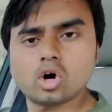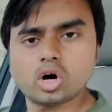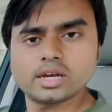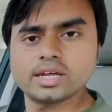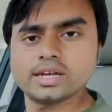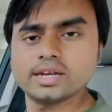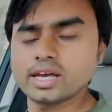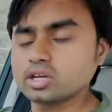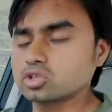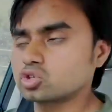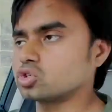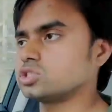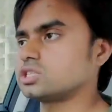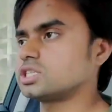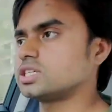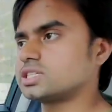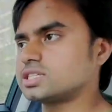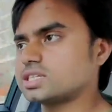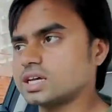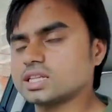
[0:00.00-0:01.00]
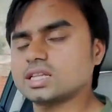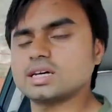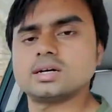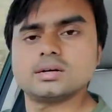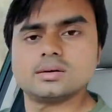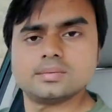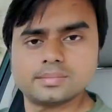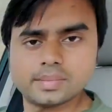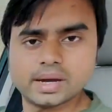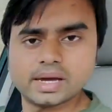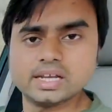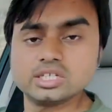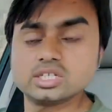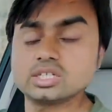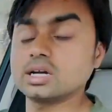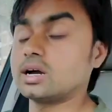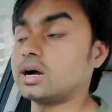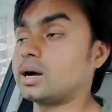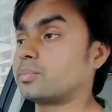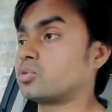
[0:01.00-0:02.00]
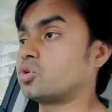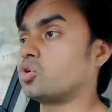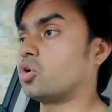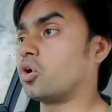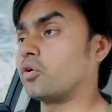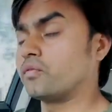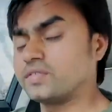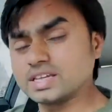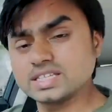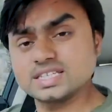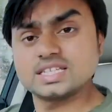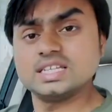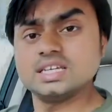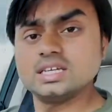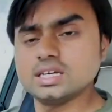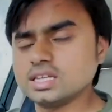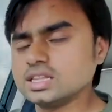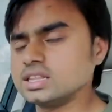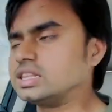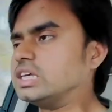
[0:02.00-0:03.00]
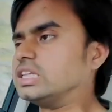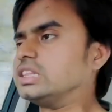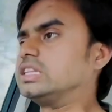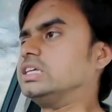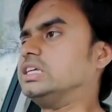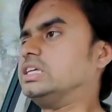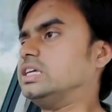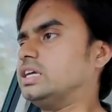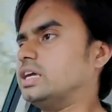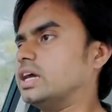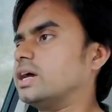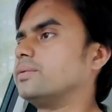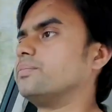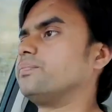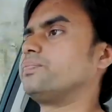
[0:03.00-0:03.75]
और ये नेक्सोन से ज़्यादा माइलेज आपको ऑब्वियसली देती ही है